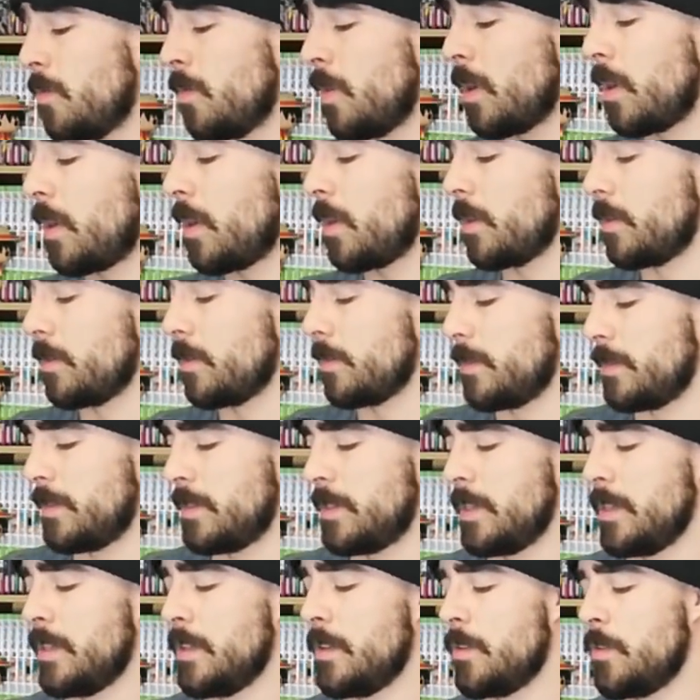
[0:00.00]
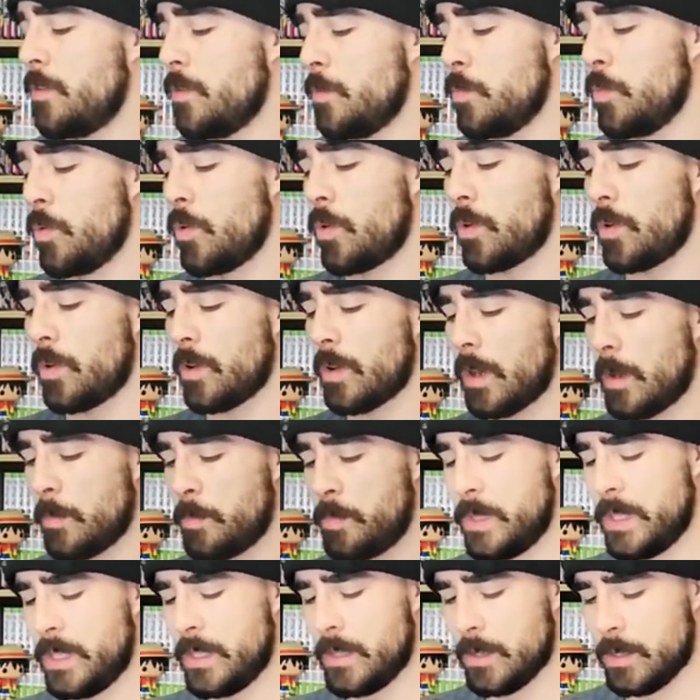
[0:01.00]
Voilà, c'est de l'humour
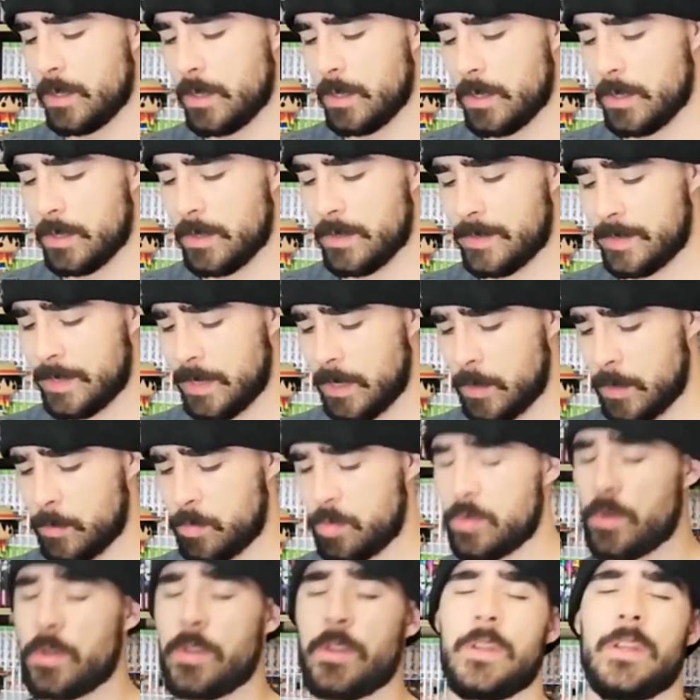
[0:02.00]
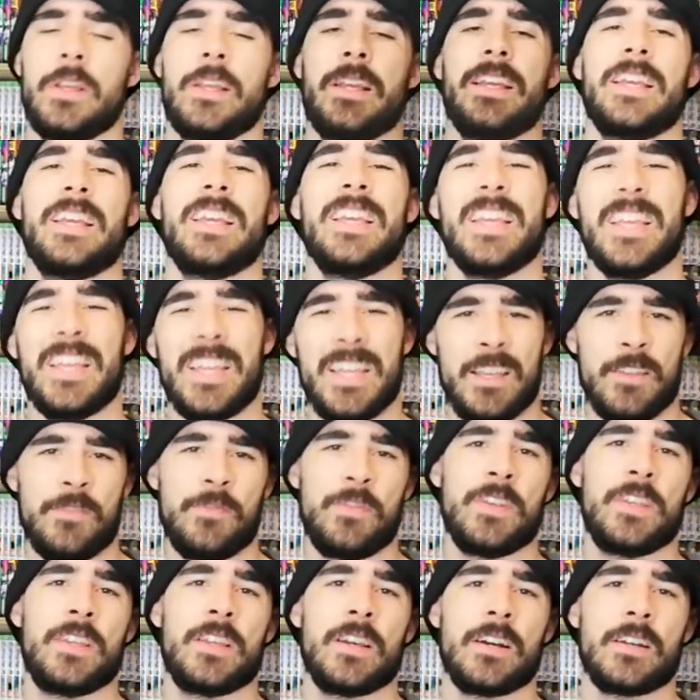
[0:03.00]
rapide, simple,
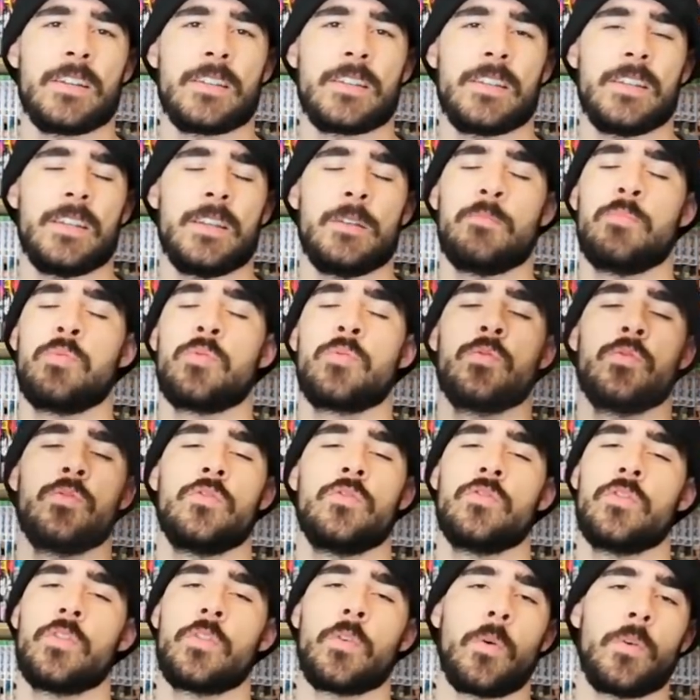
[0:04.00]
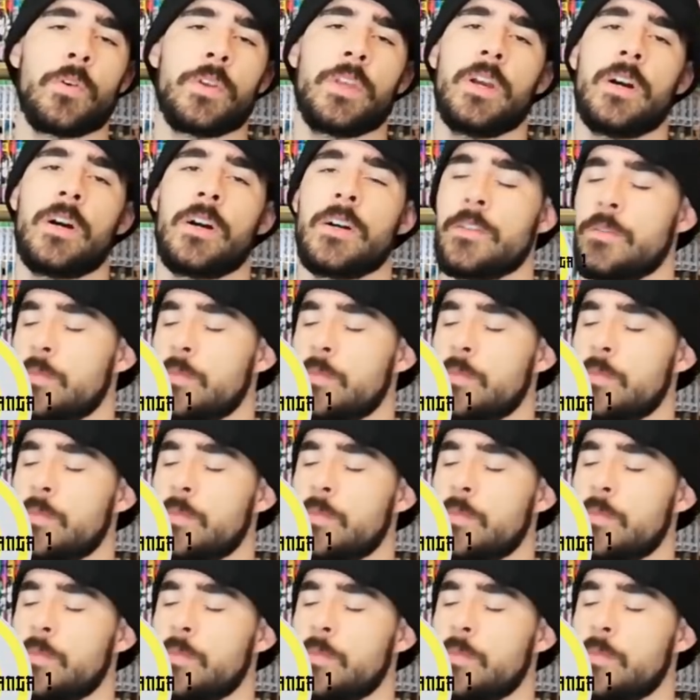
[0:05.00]
efficace et beaucoup de jeux de regard